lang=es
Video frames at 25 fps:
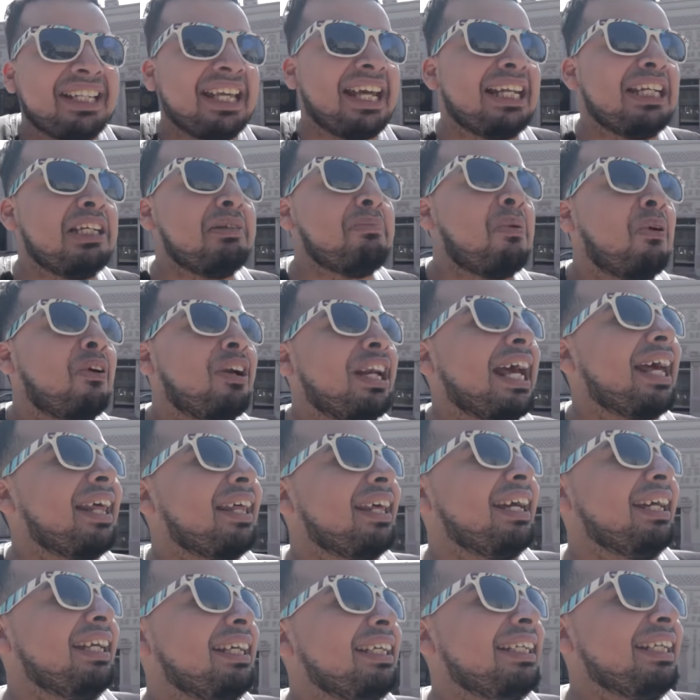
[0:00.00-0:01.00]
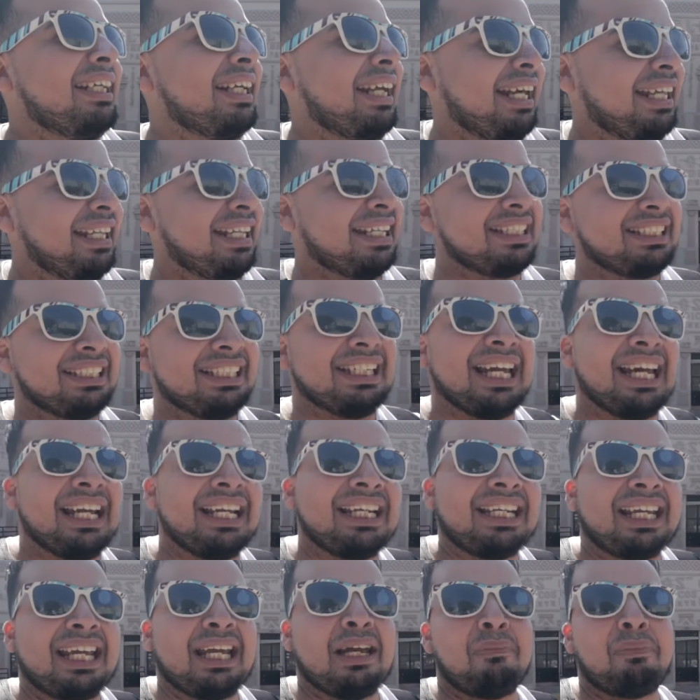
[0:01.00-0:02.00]
de limonada que
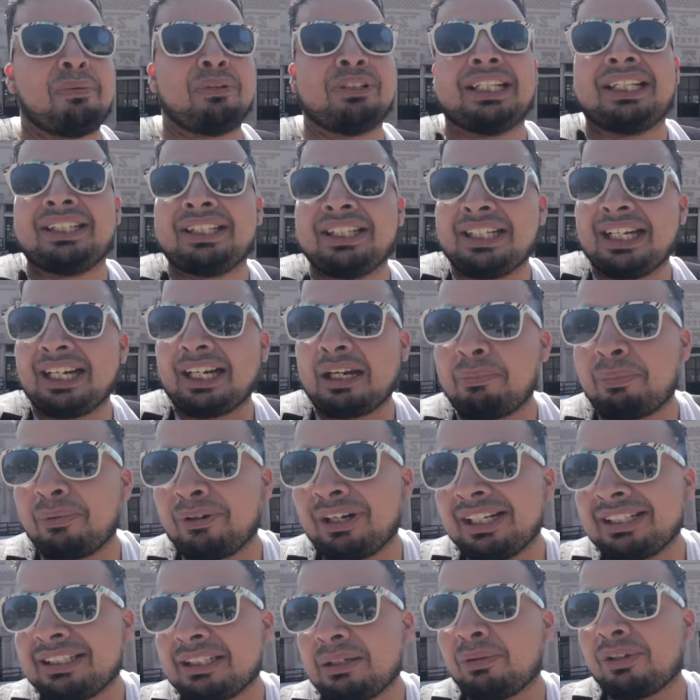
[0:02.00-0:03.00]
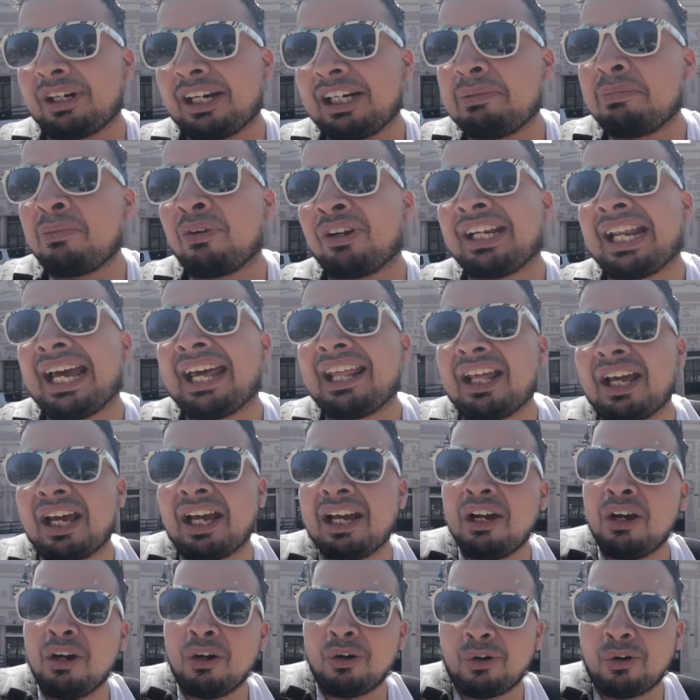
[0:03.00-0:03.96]
decían que pues le tenían que poner el sabor a limonada